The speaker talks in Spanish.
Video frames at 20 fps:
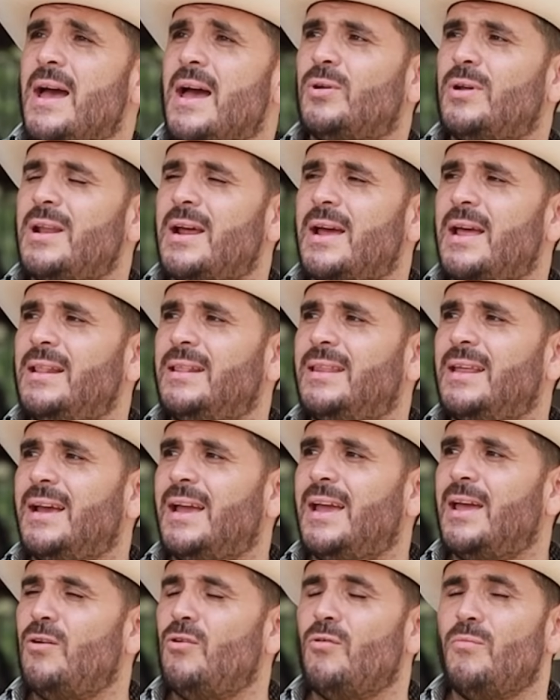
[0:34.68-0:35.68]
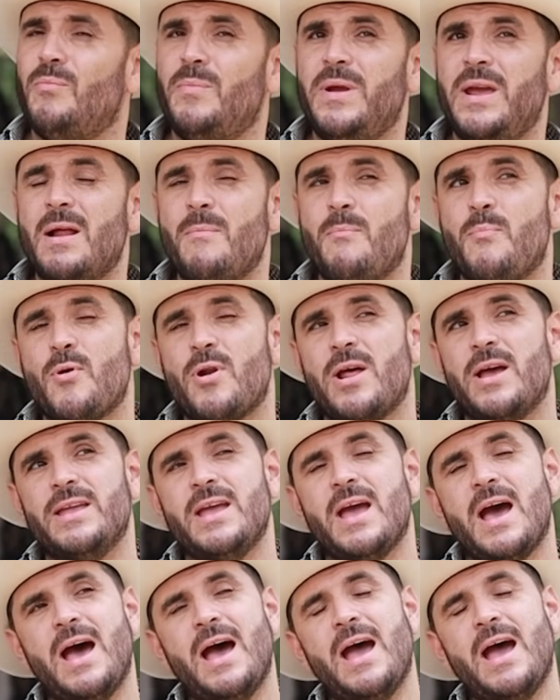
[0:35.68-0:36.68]
toda la gente que nos mira por
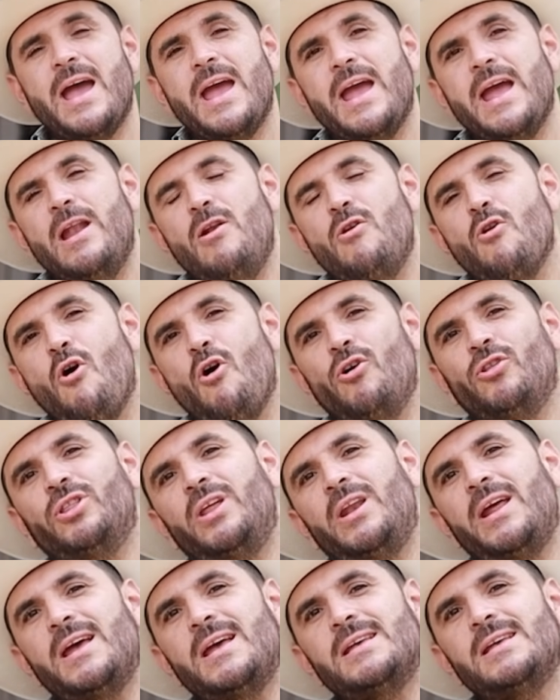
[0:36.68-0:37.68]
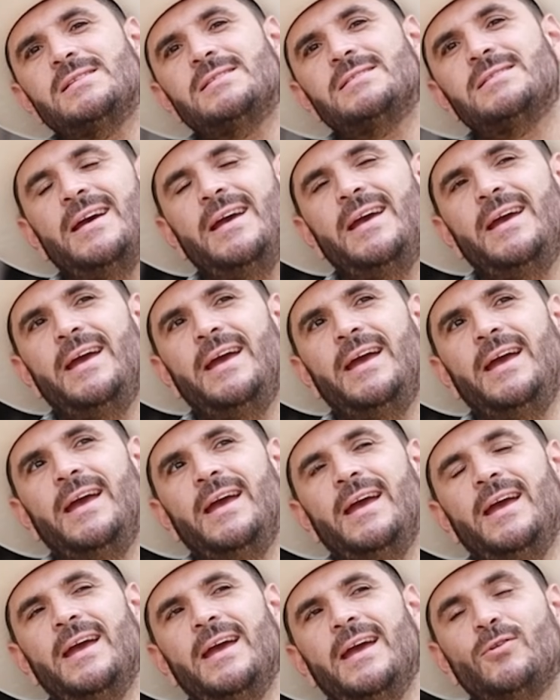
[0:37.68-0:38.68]
allá en Londres,
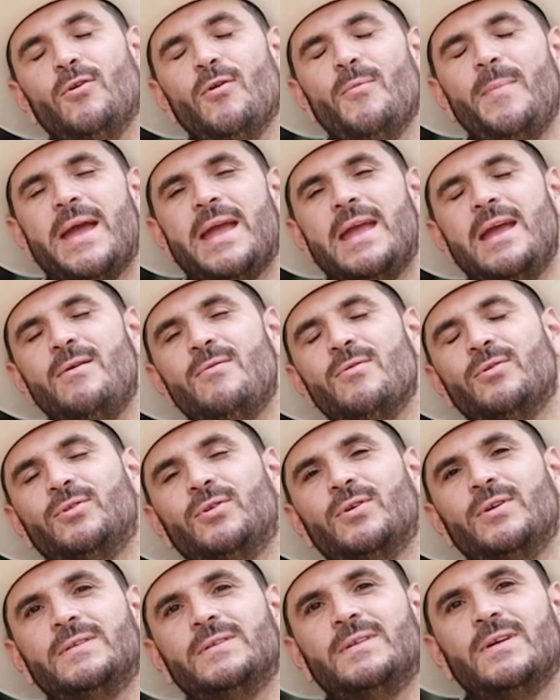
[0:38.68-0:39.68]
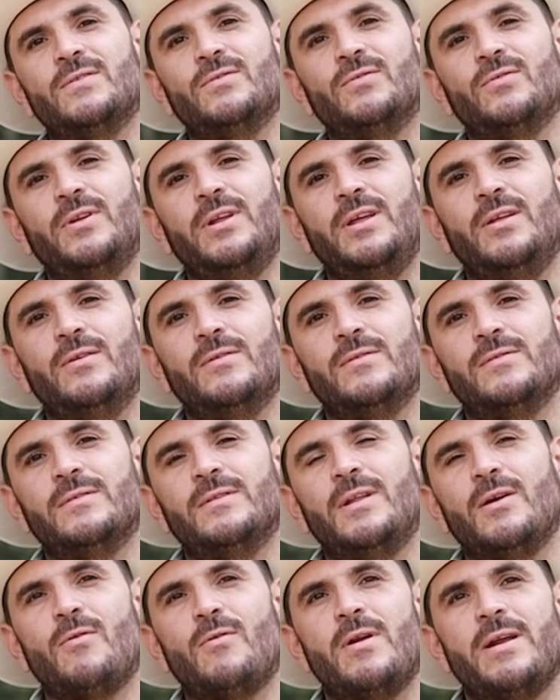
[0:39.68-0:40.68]
eh, todo México, todo Estados Unidos,
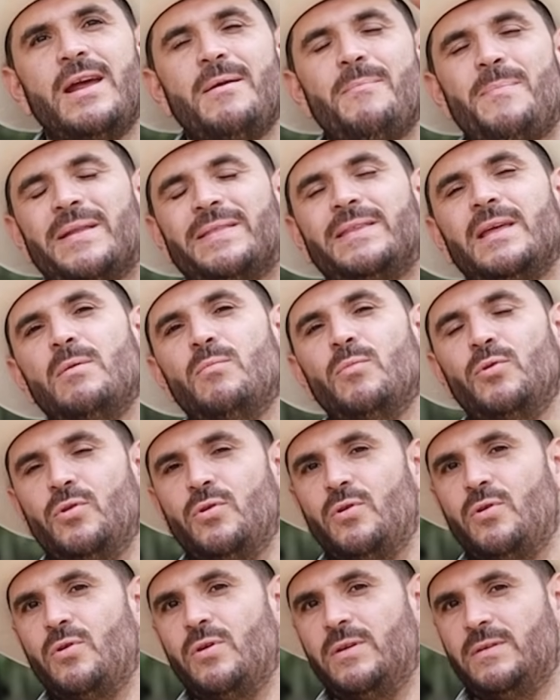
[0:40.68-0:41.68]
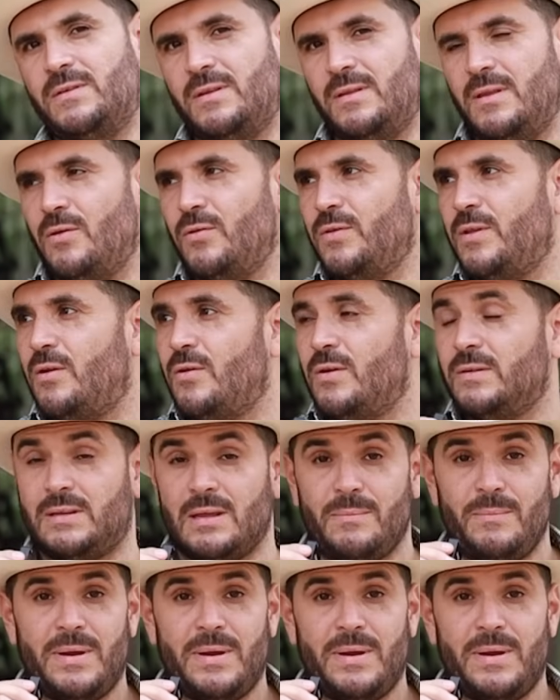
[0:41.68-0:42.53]
de cualquier parte del mundo donde nos estén